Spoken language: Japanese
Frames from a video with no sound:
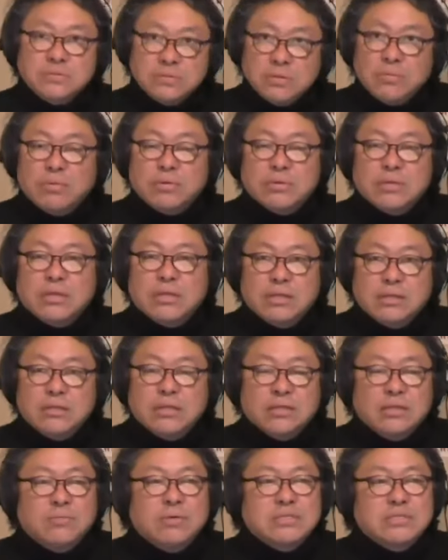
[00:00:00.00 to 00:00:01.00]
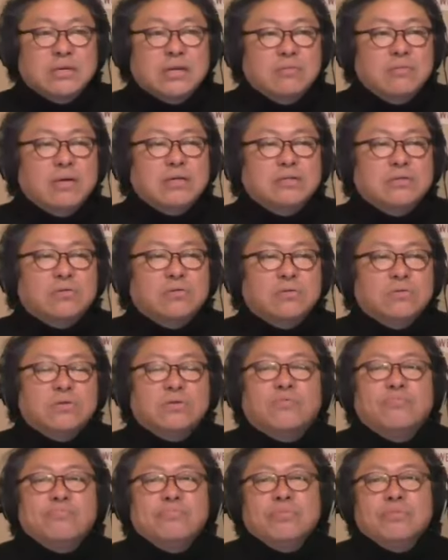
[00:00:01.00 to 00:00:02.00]
でもななってますから、まあ、ここ
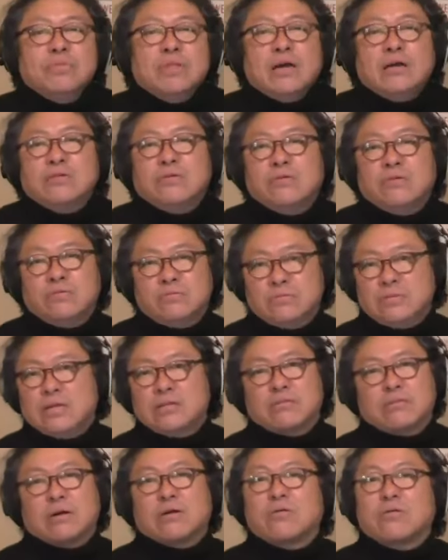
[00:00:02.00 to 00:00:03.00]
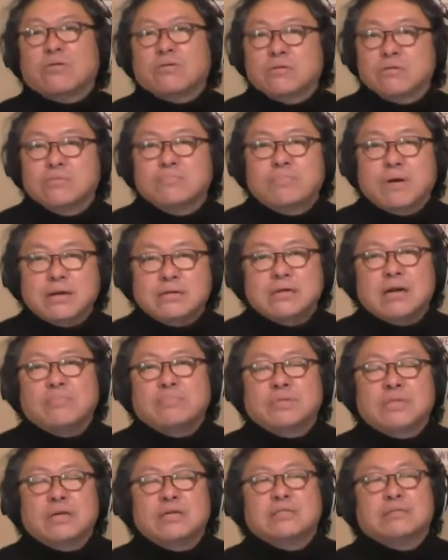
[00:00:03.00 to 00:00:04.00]
の、あの、なんていうかこう、
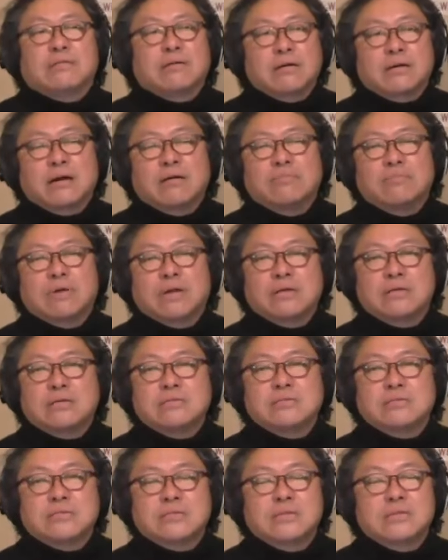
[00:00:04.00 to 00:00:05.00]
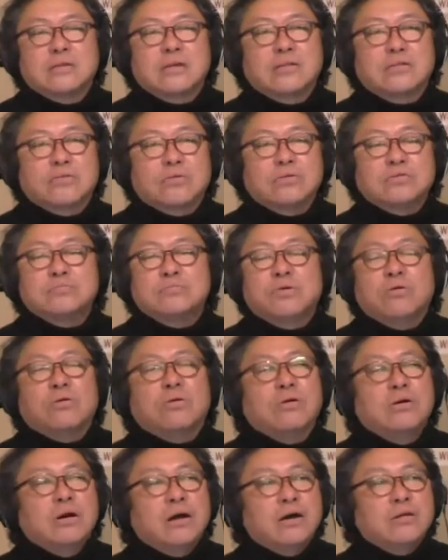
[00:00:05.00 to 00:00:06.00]
バックアップ体制は完璧ですし、あの曲
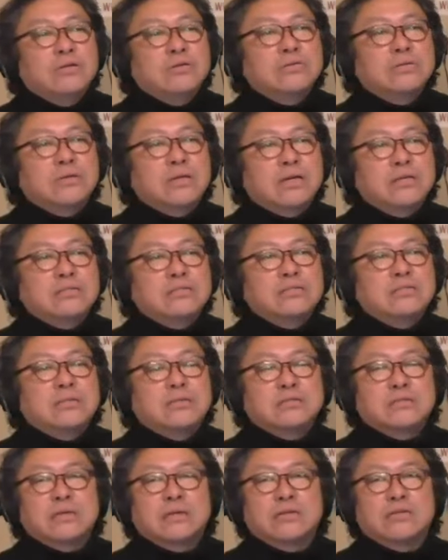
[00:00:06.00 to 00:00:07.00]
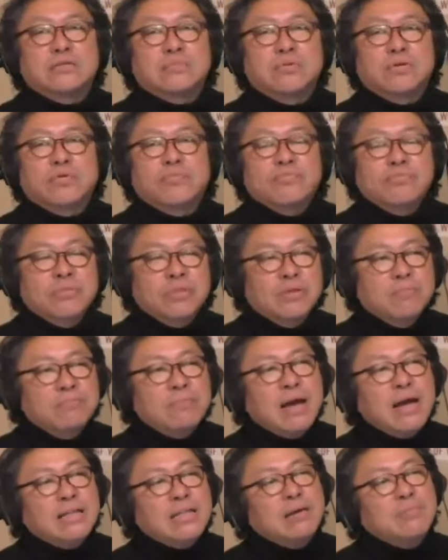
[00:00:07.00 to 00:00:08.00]
も、あの、非常にキャッチーですけれども、
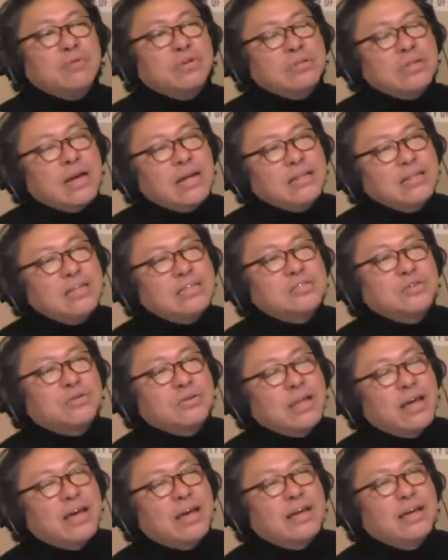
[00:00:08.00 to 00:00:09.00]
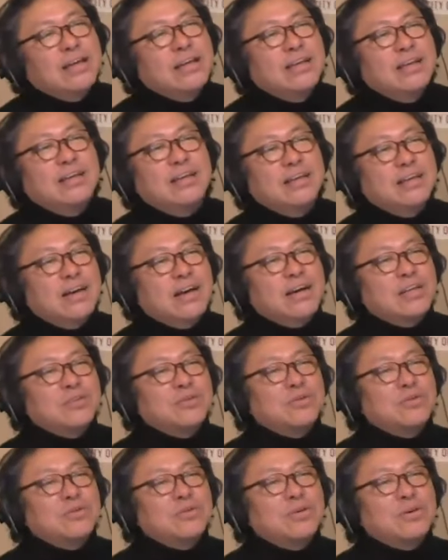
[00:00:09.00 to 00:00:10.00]
まあでも、なんでしょうね。あ
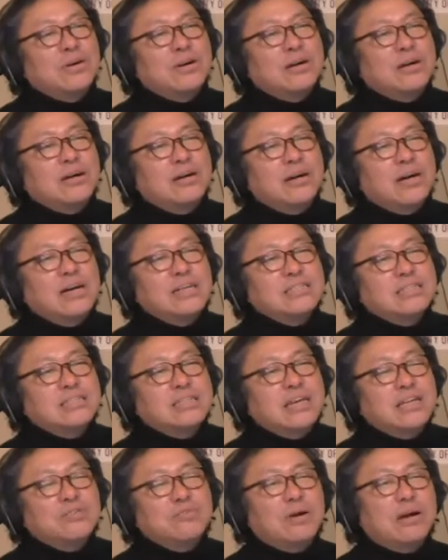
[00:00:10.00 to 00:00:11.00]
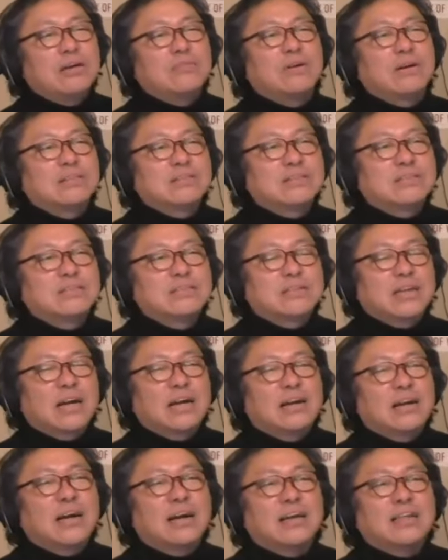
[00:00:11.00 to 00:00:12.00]
のー、は、弾け度合いは、
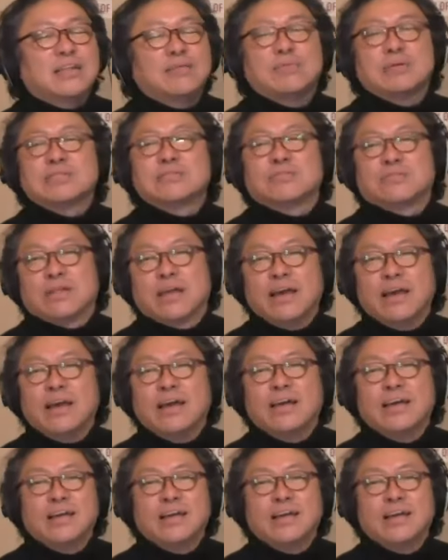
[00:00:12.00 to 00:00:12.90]
か、かけてますよね。